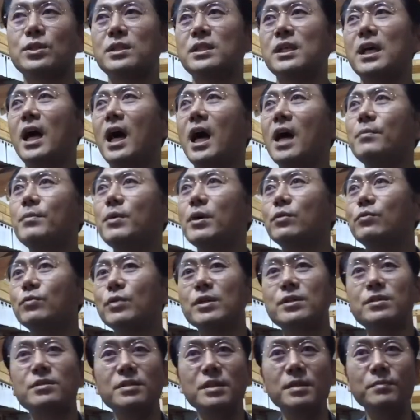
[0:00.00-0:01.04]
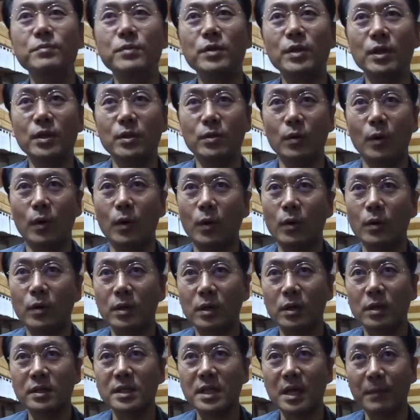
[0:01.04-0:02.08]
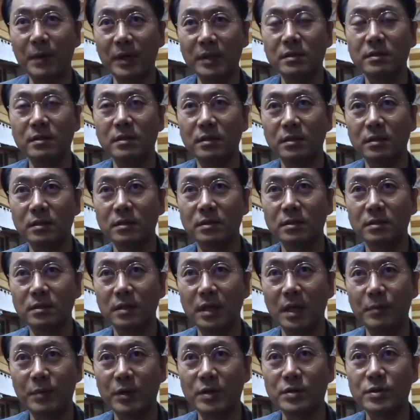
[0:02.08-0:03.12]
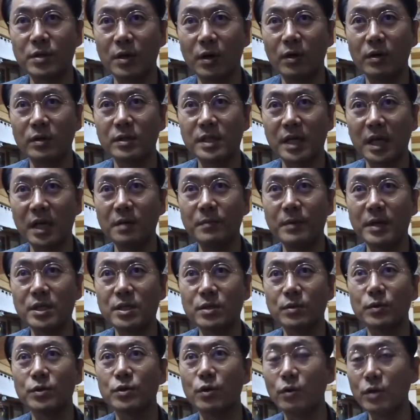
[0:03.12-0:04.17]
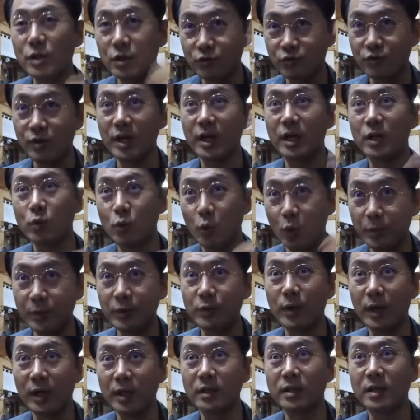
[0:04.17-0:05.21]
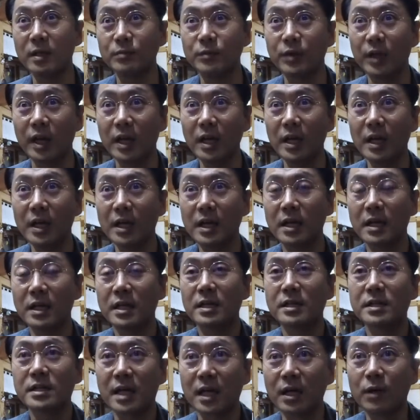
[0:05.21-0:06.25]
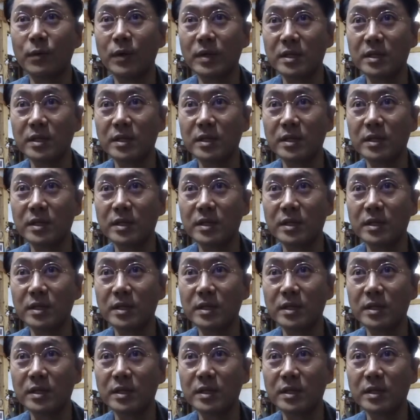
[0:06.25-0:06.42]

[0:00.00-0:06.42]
차 하면 우리 스님들이 또 차밭을 하면서 차를 마시고 정신 수양에 도움이 되기 때문에 차를